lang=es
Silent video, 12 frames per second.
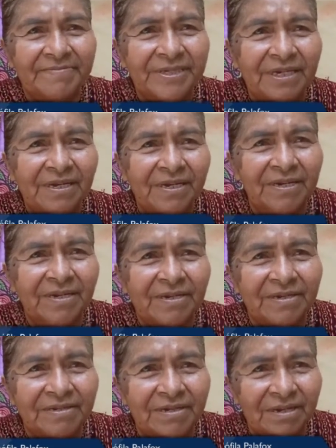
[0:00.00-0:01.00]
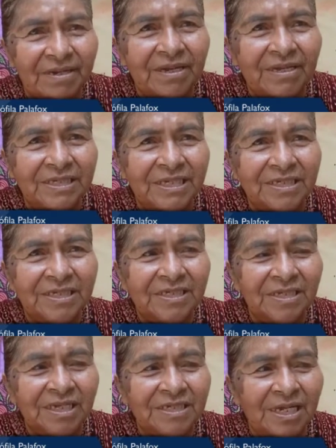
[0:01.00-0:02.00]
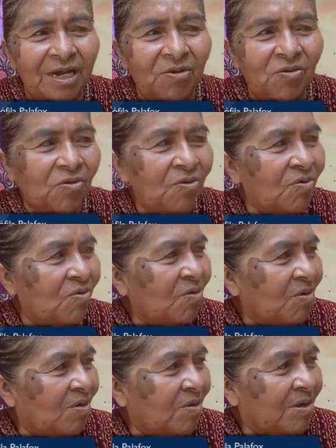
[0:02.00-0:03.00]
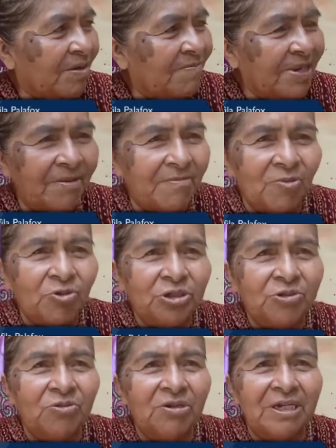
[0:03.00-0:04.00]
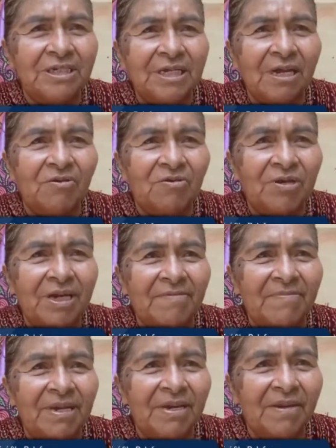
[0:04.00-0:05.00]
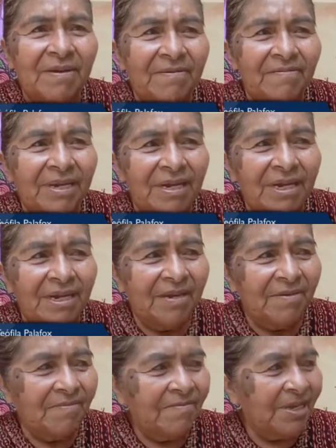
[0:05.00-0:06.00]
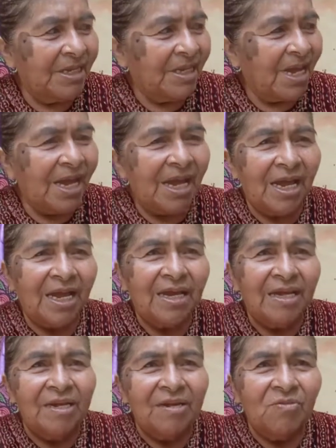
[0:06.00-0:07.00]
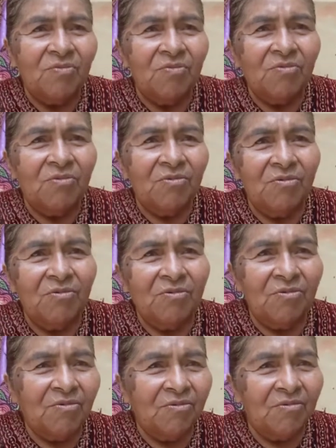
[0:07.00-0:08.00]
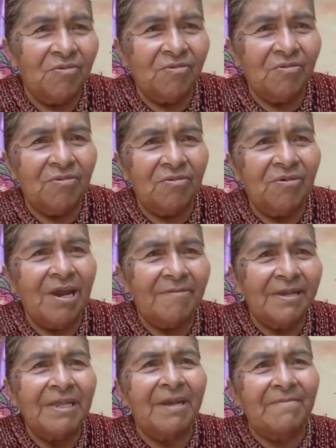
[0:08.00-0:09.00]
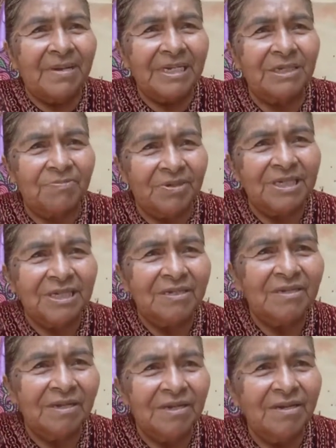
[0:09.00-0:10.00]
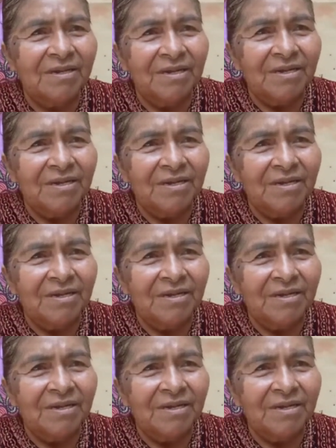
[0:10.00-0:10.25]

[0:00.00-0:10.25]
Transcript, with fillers: Sí, sí es, es, algo que me emociona, es algo que me, da un una vida más, pues, de,